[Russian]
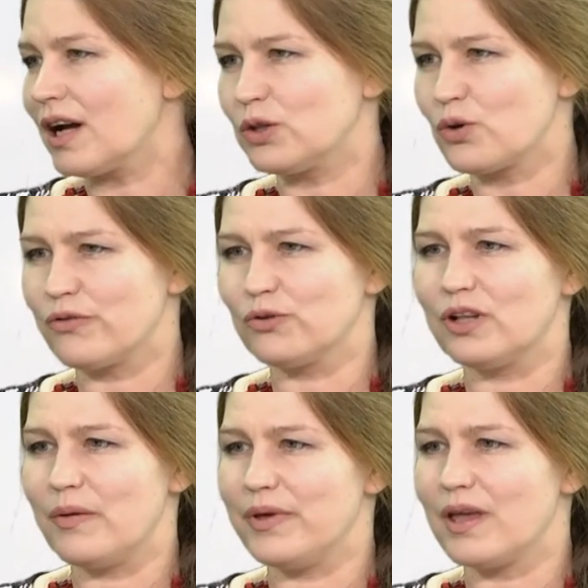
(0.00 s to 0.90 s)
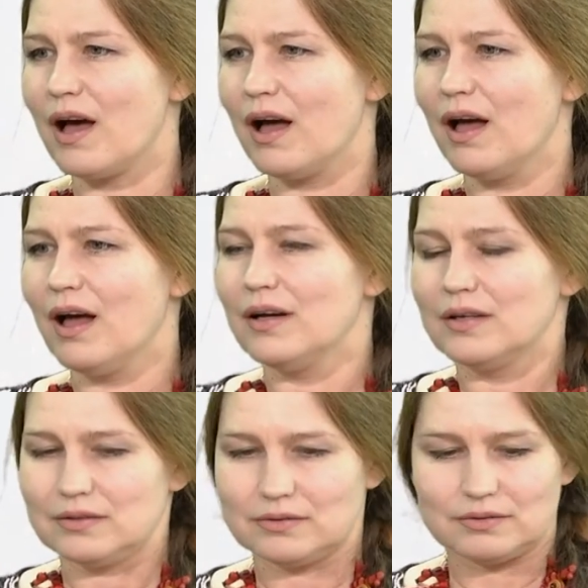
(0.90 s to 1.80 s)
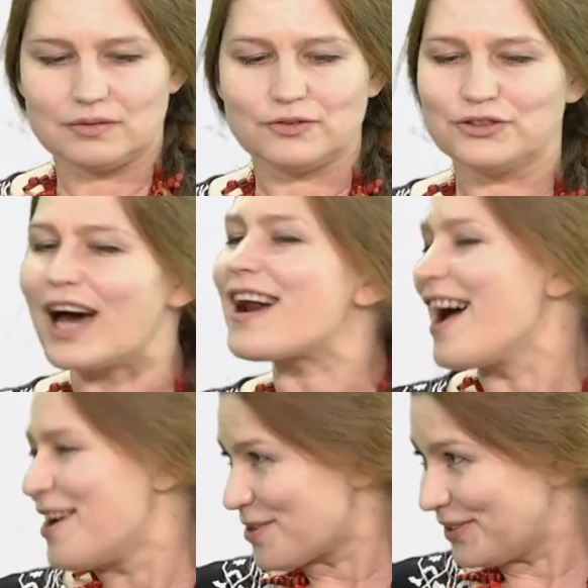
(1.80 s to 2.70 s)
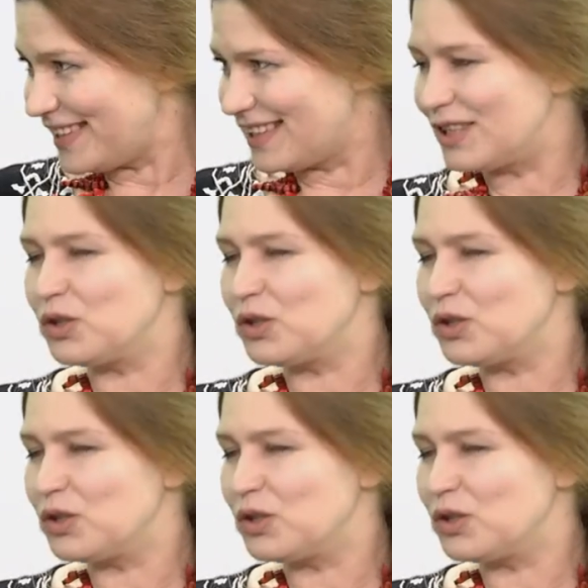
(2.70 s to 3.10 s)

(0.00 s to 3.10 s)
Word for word: которые вот для меня э, вторая родина.